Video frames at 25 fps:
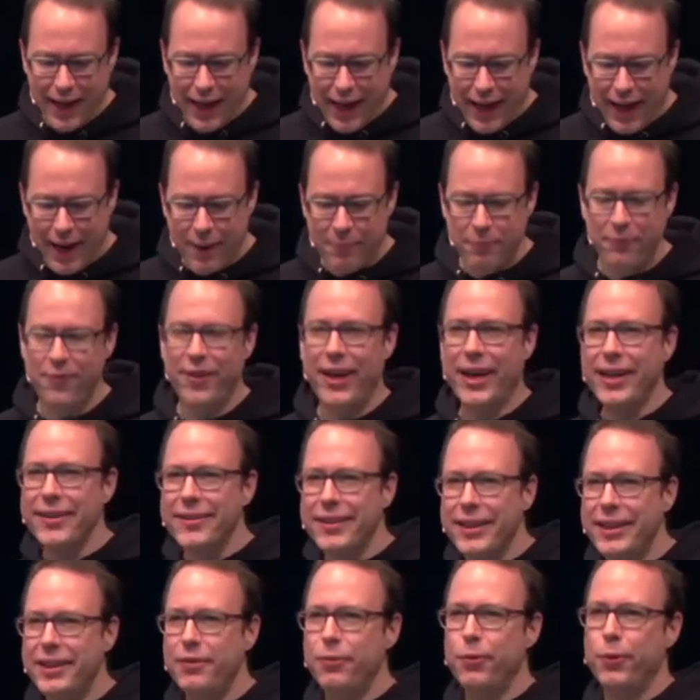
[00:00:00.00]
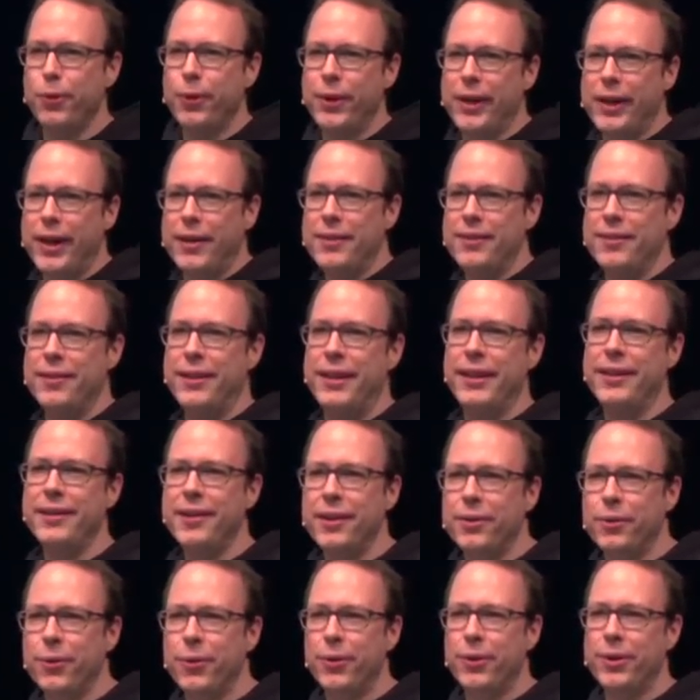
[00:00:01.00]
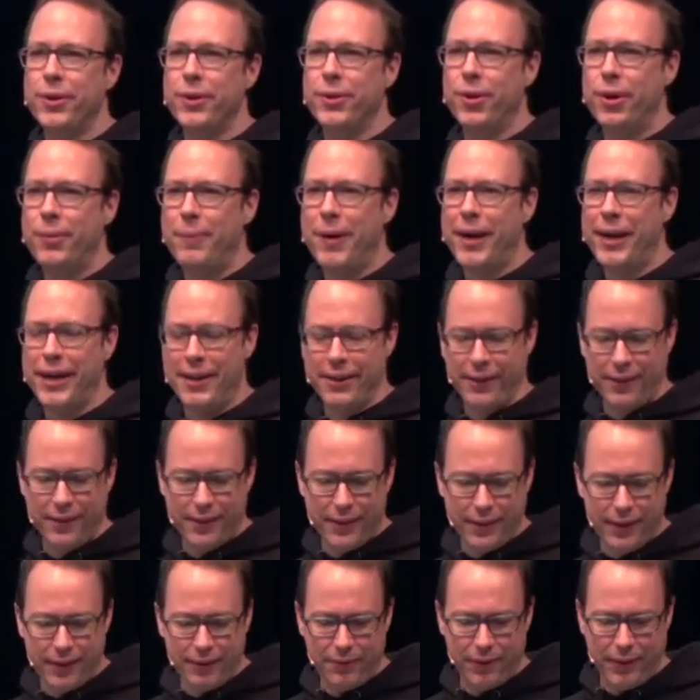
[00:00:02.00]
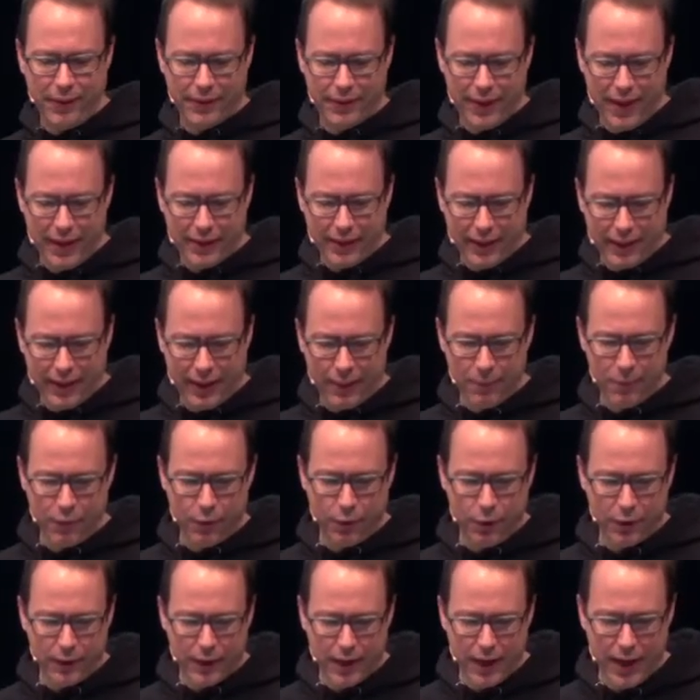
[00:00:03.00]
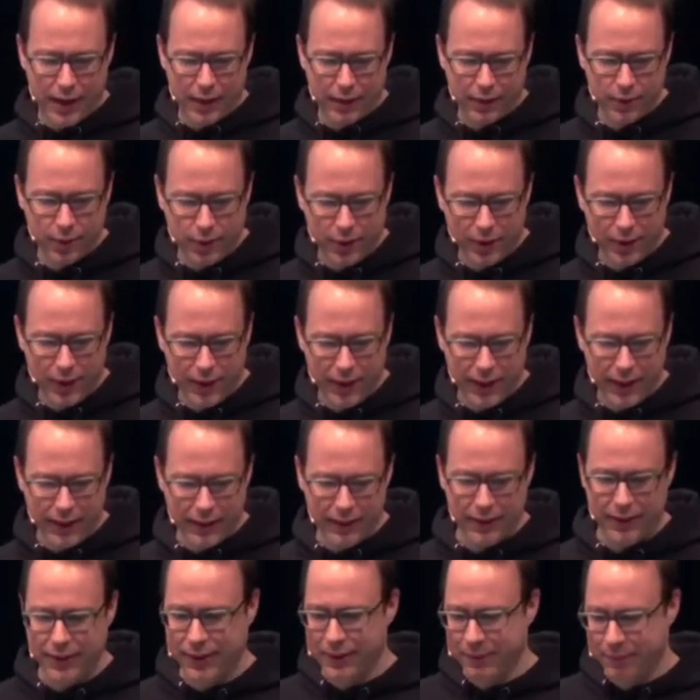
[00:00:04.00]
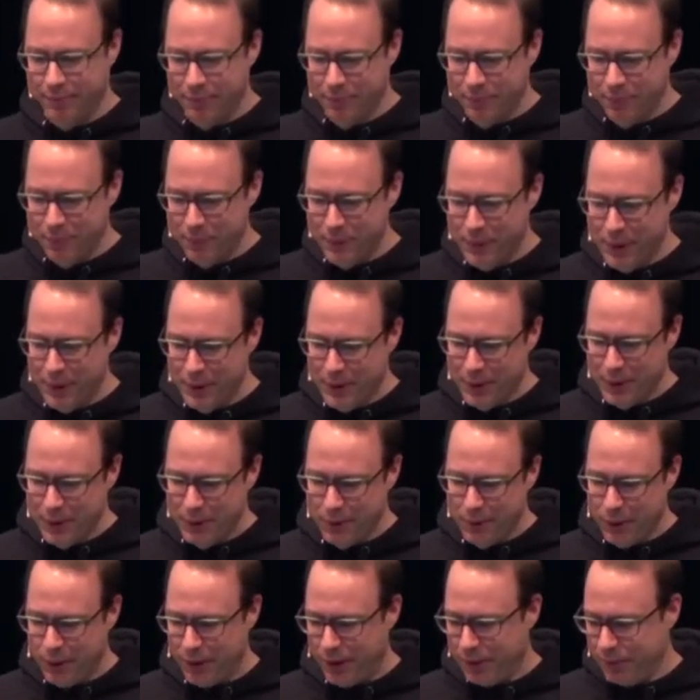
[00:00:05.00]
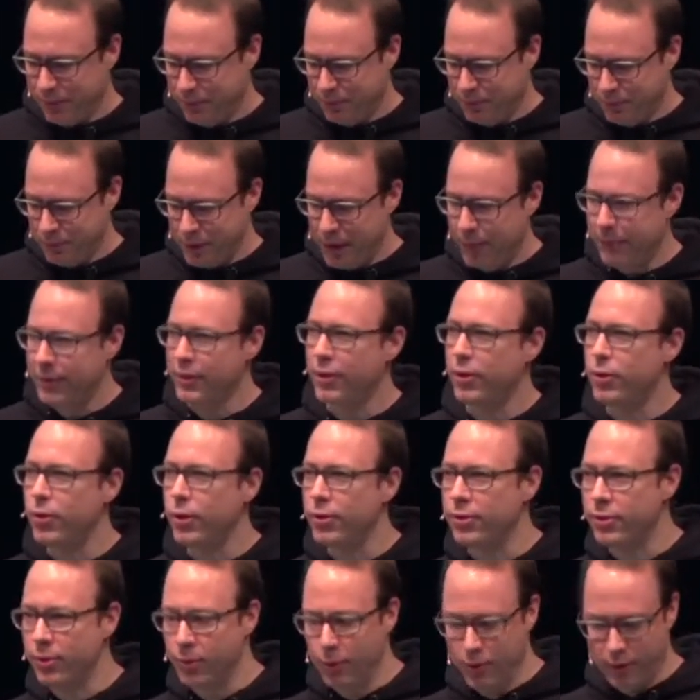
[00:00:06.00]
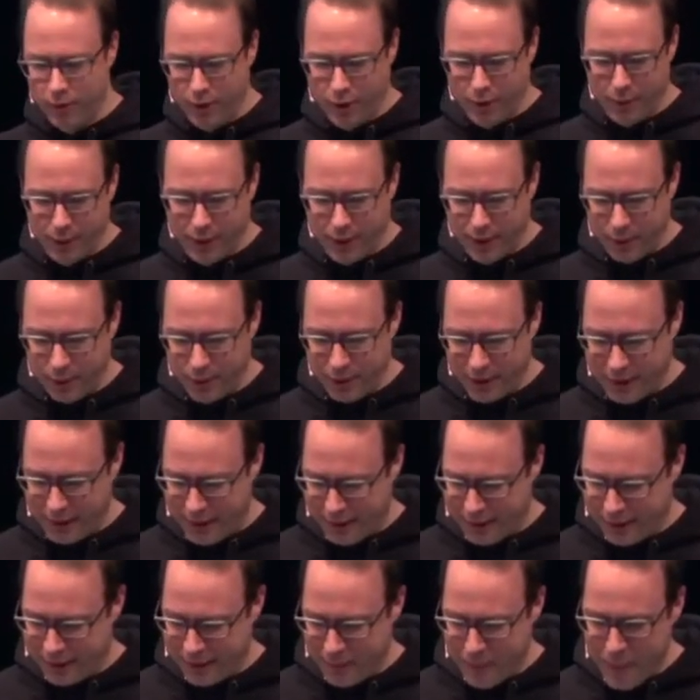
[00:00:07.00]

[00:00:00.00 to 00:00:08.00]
Ähm, wer sich für die ganzen Hintergründe nochmal interessiert, wie gesagt, der Camp-Vortrag ist online. Ähm, ja, kann man sich kostenlos, glaube ich, herunterladen.